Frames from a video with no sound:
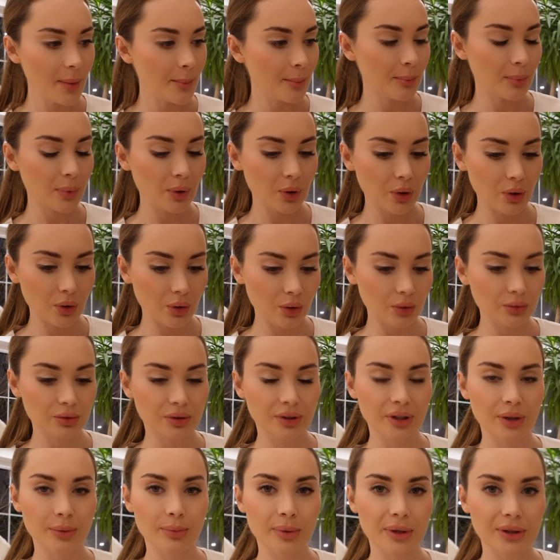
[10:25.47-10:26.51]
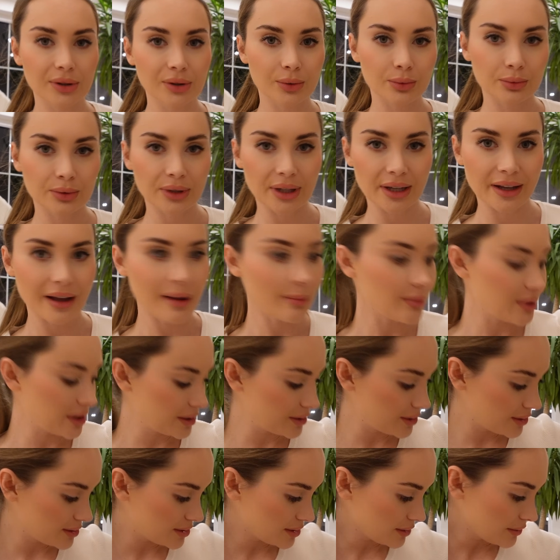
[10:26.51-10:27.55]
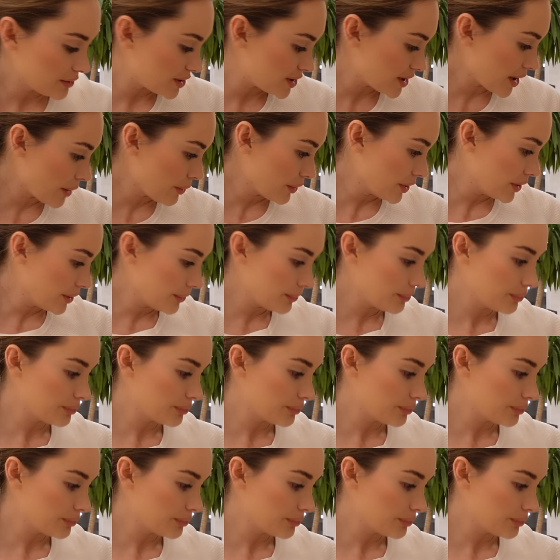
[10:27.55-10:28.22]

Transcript: bo nie będą te kable nigdzie wisiały.